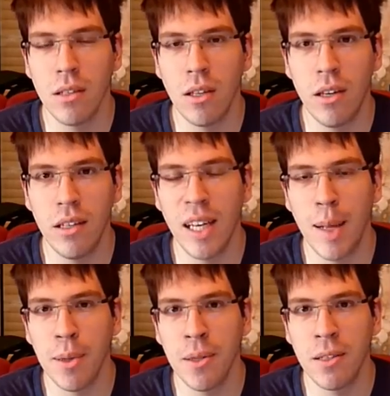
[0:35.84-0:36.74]
Heute
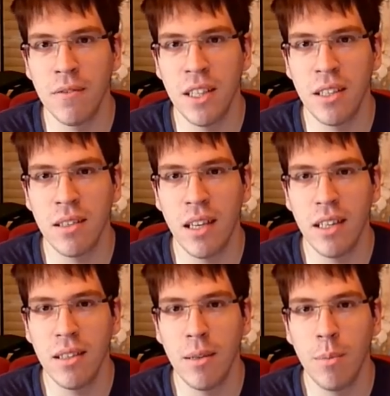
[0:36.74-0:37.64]
habe ich noch ein wenig
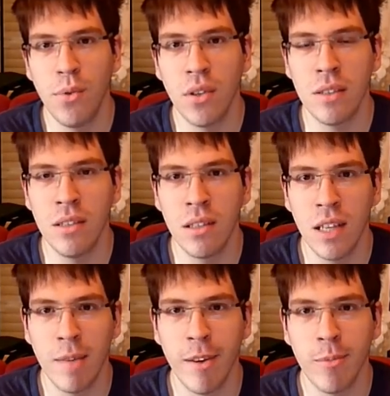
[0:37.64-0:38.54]
Zeit, bevor ich wieder an die
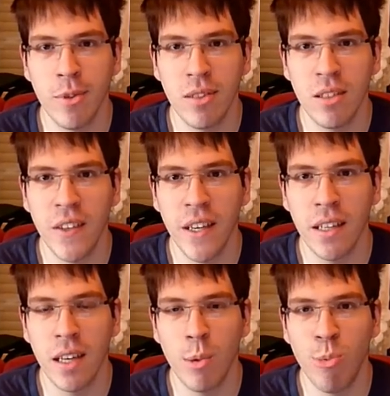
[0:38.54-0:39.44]
Arbeit muss.
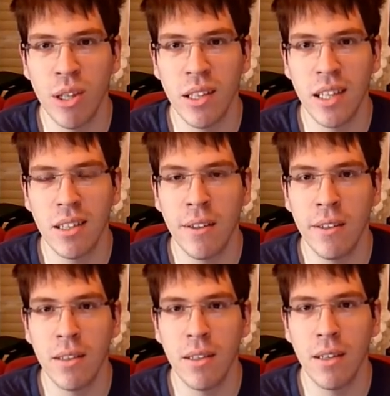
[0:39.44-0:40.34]
Deswegen habe ich mir gedacht,
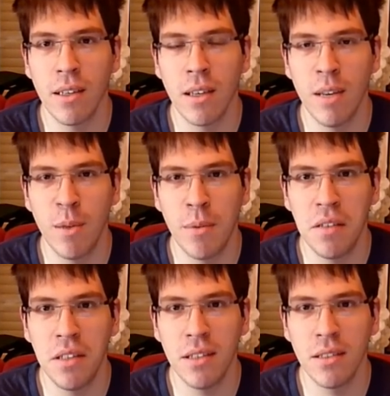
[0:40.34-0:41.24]
heute können wir mal
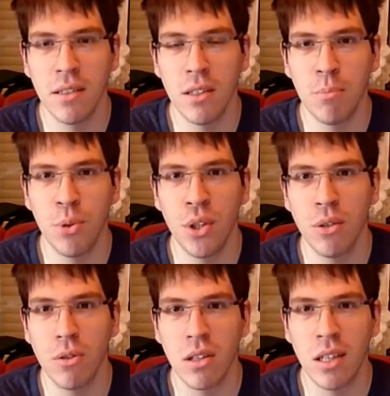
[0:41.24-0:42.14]
wieder. Heute bin ich
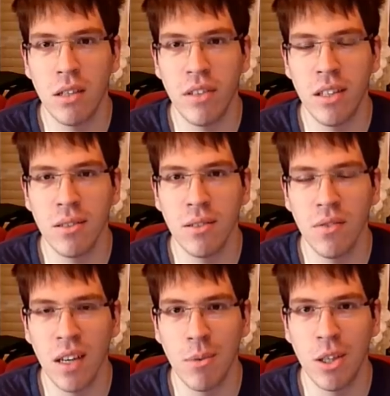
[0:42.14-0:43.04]
gut drauf, also
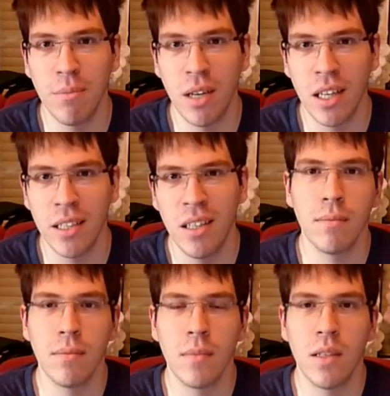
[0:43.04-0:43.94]
fangen wir heute mal an.
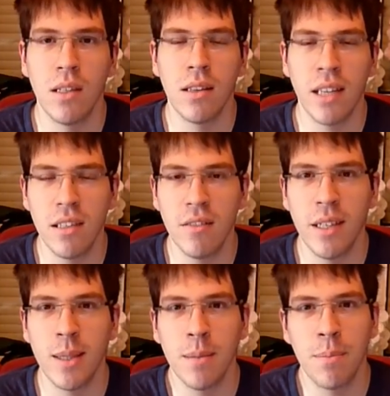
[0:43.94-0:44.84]

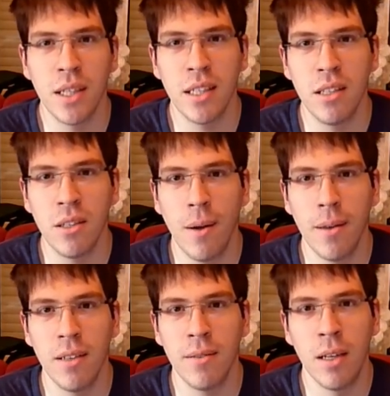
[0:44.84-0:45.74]
Deswegen beginne ich
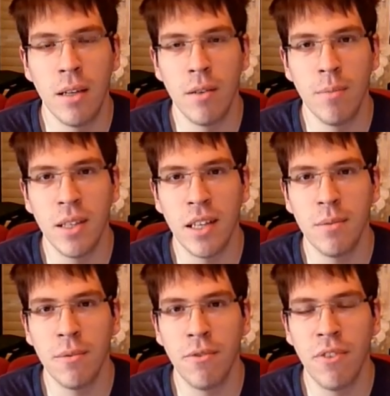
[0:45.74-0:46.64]
heute mit
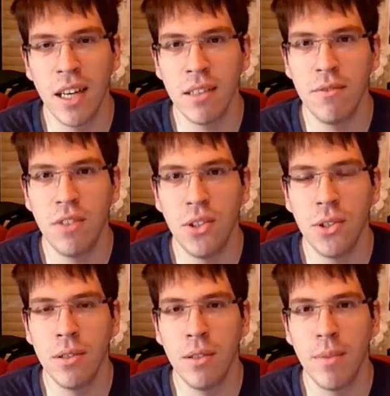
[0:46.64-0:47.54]
einem
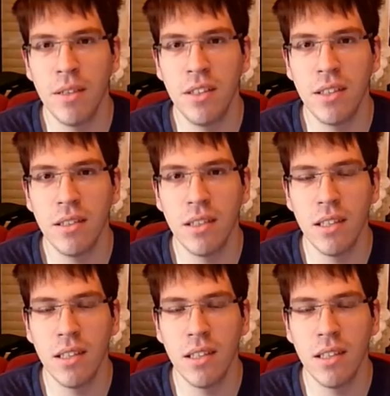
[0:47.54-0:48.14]
Faktenvideo mal wieder.